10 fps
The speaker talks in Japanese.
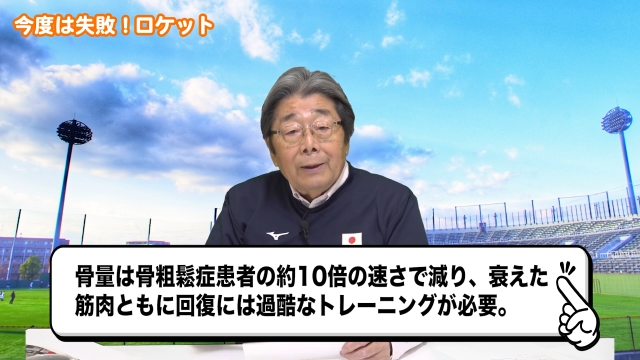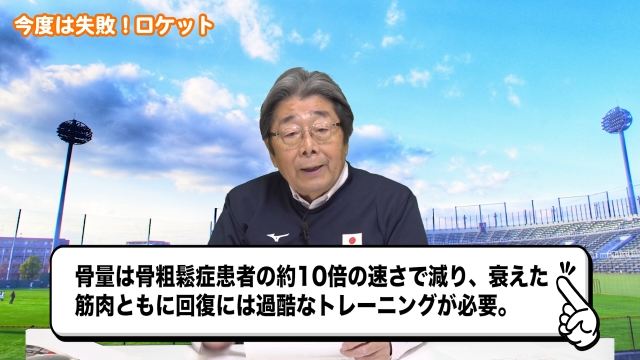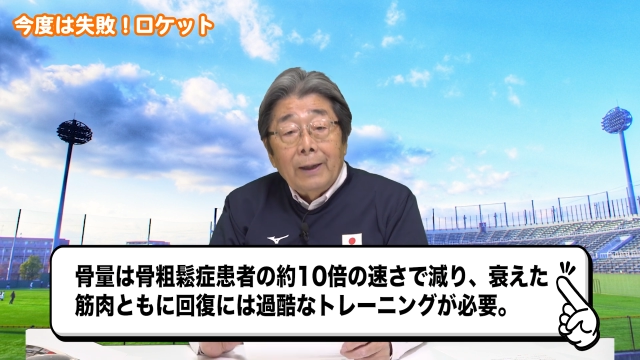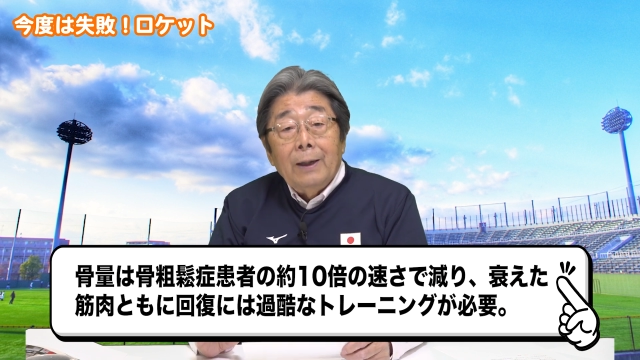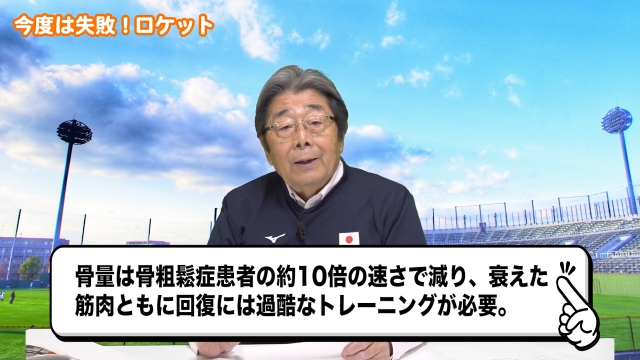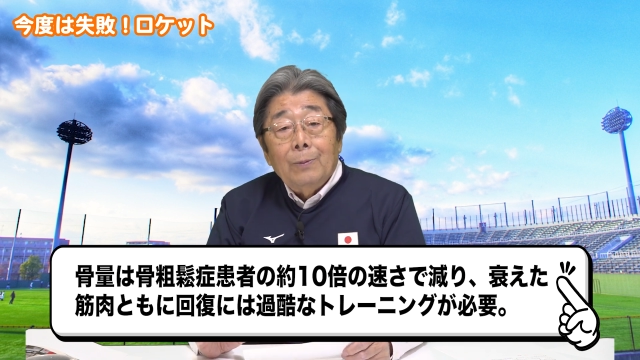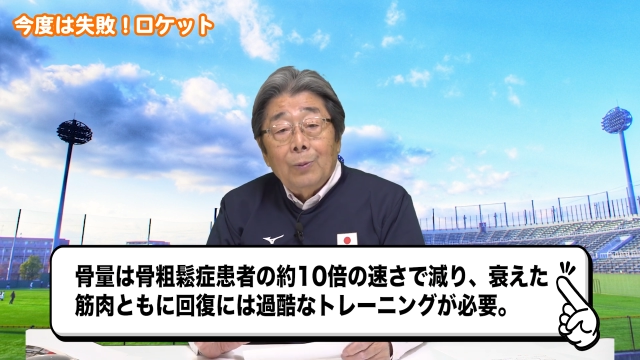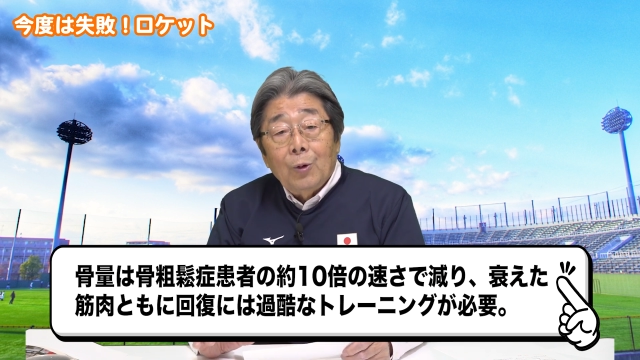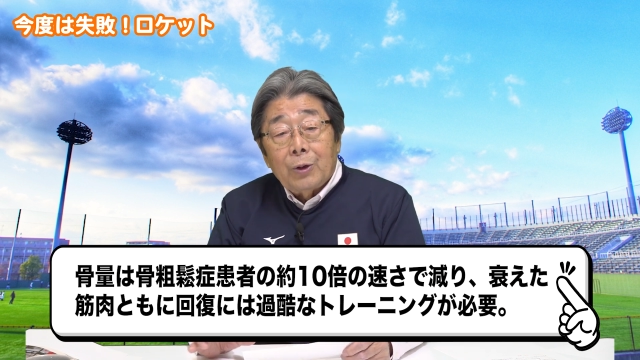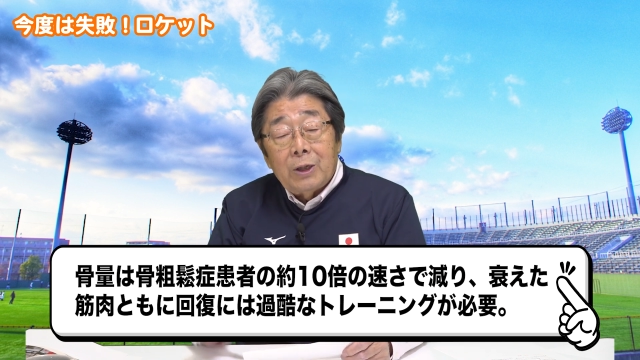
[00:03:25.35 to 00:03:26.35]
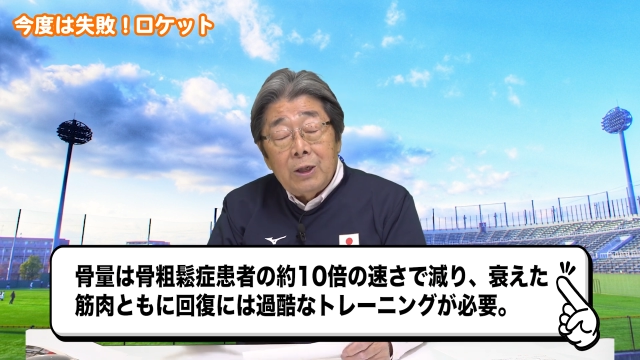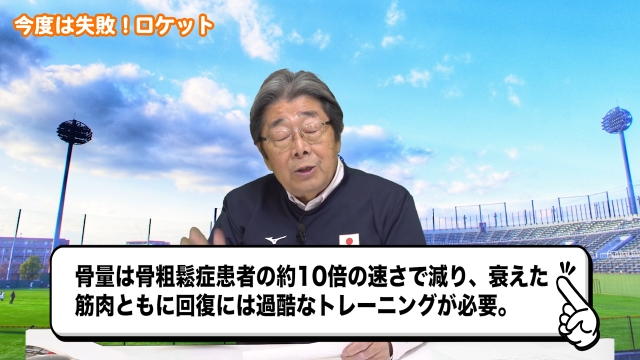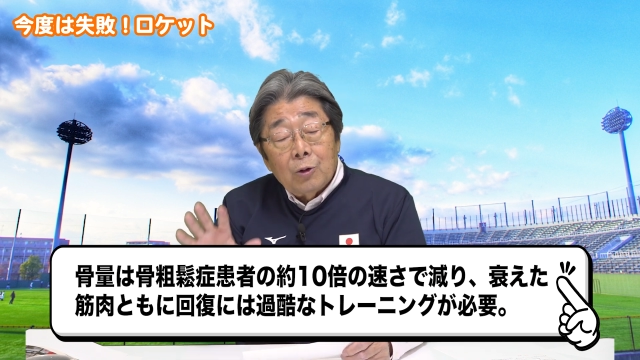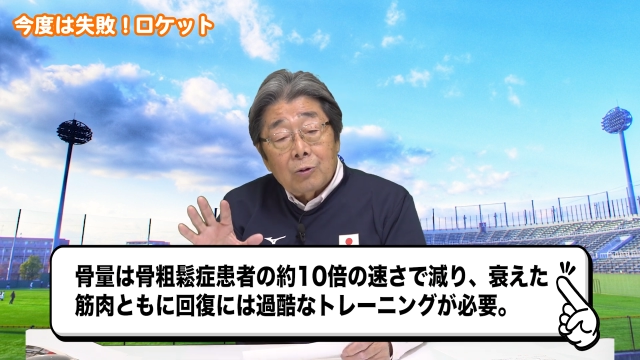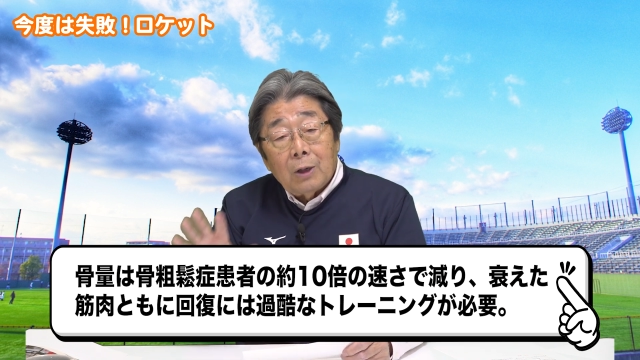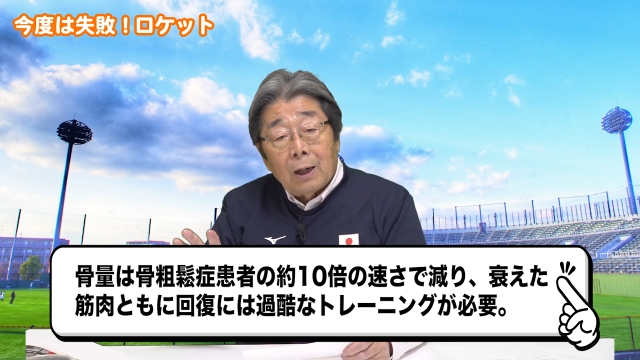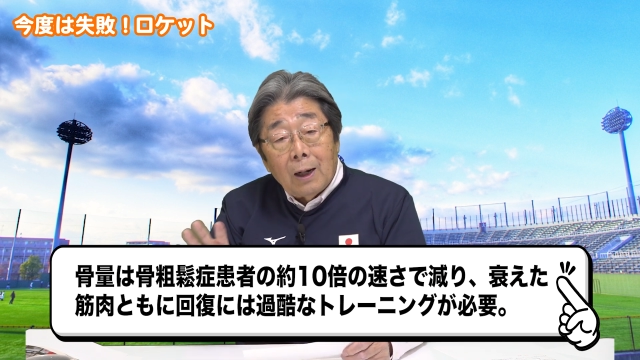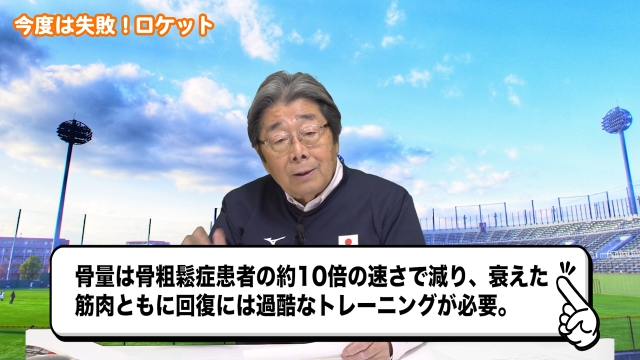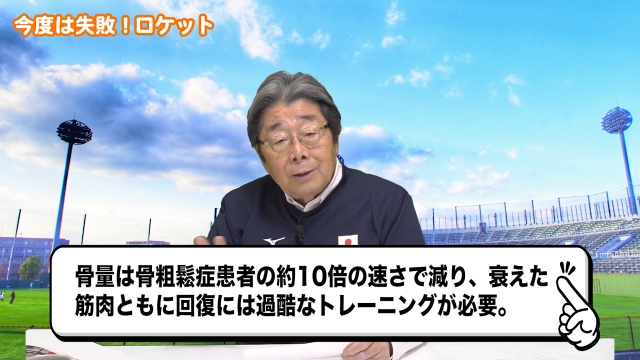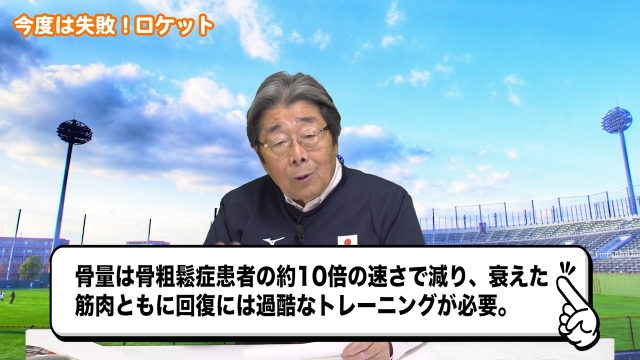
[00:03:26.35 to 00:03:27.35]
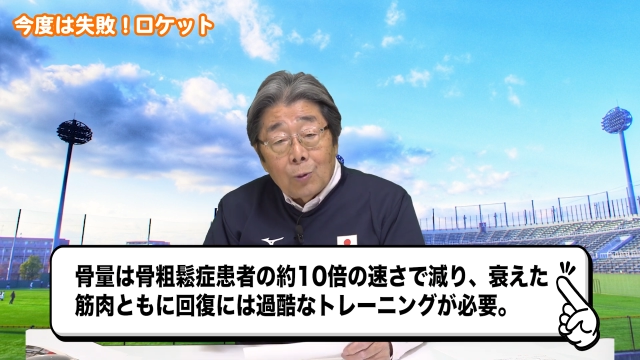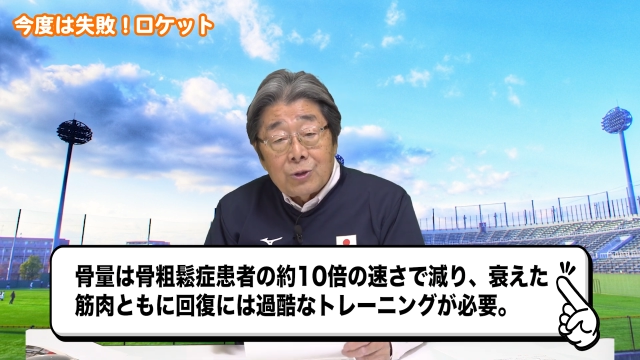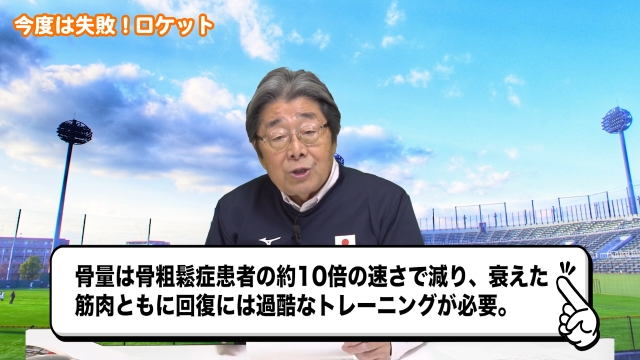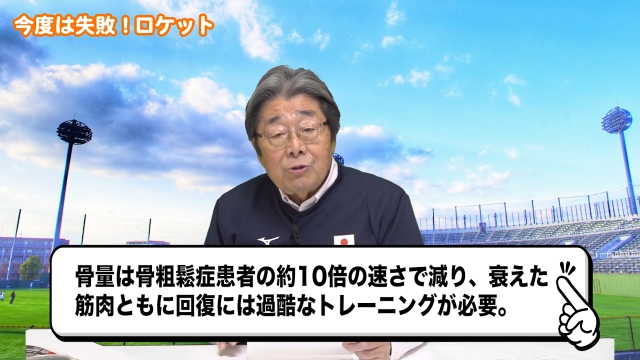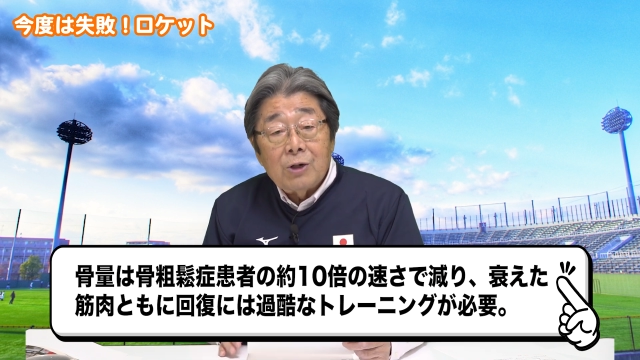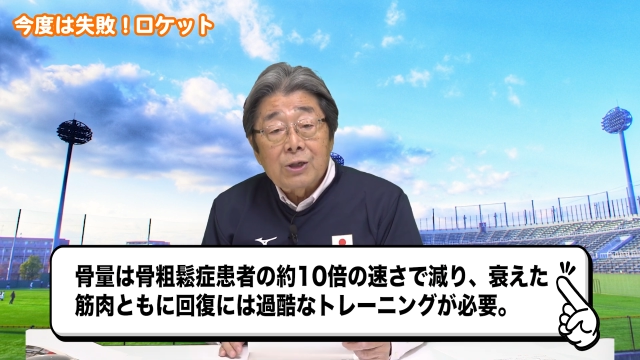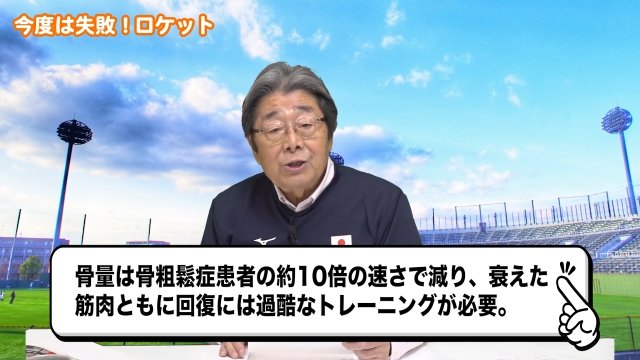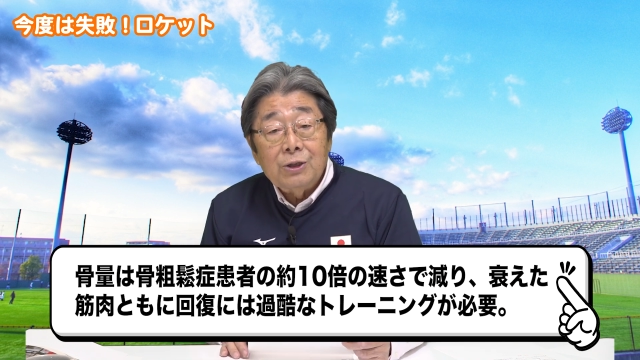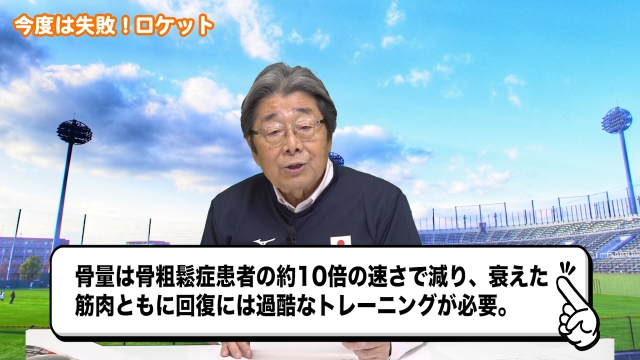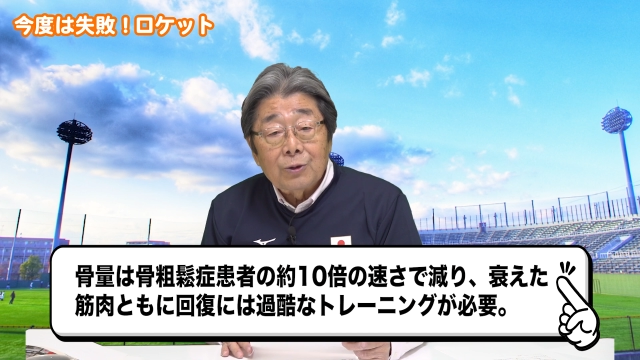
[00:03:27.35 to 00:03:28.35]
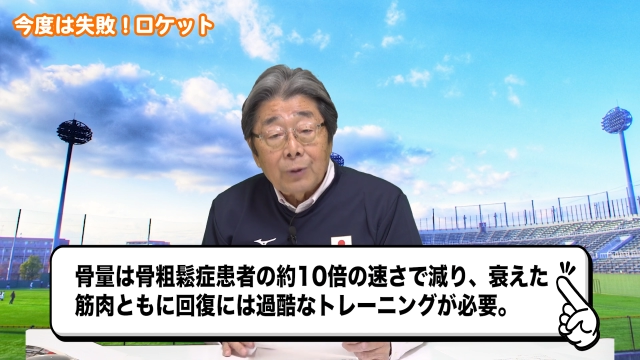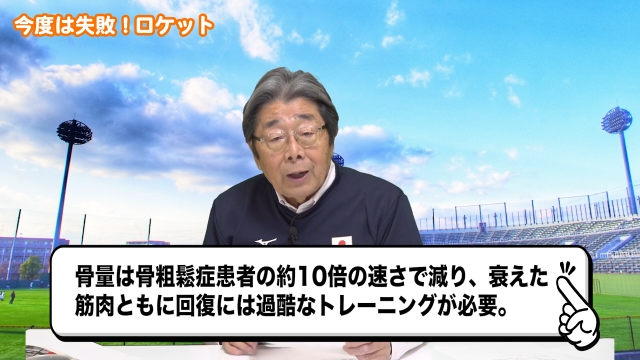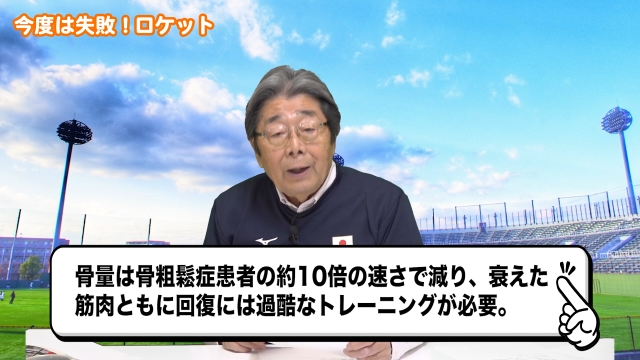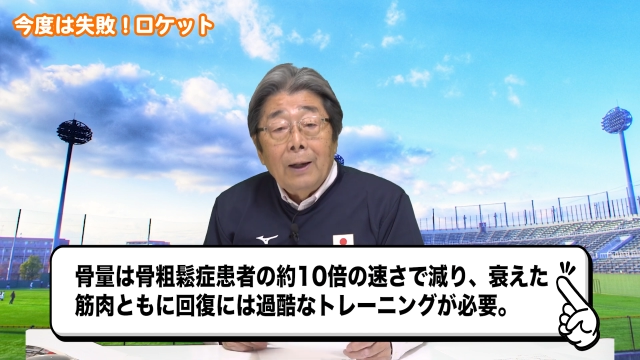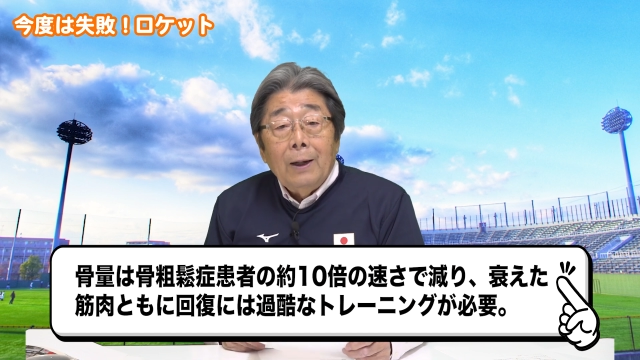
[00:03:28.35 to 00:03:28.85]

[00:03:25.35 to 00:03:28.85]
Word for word: ね、もう筋力がガンガン落ちるらしいんですよね。